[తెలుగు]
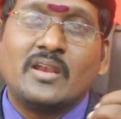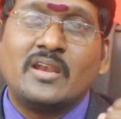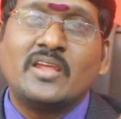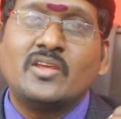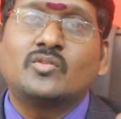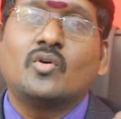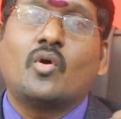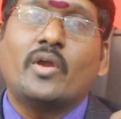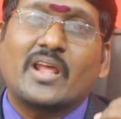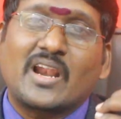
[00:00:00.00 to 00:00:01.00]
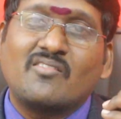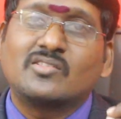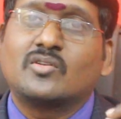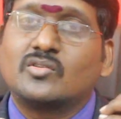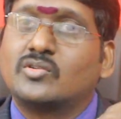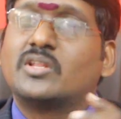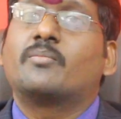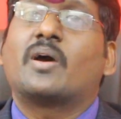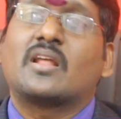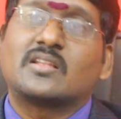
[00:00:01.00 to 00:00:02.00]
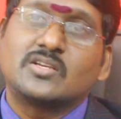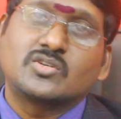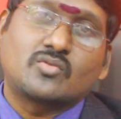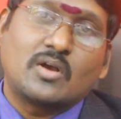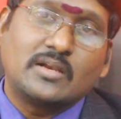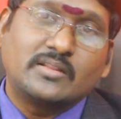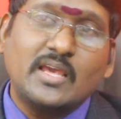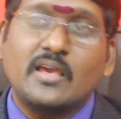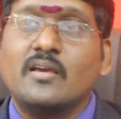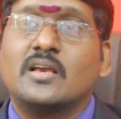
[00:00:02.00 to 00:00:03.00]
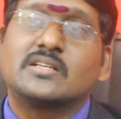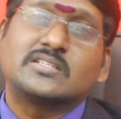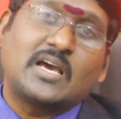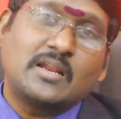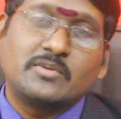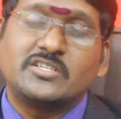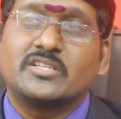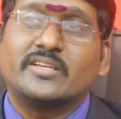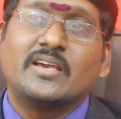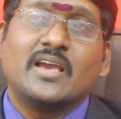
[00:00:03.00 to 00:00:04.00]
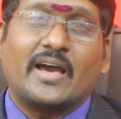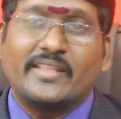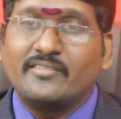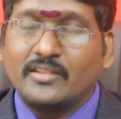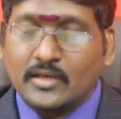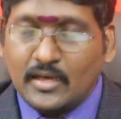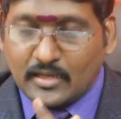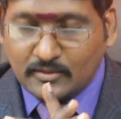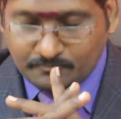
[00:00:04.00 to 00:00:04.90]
నెయ్యితో ఎర్రవత్తులతో దీపారాధన చేసుకోగలిగితే చాలా మంచిది అదేవిధంగా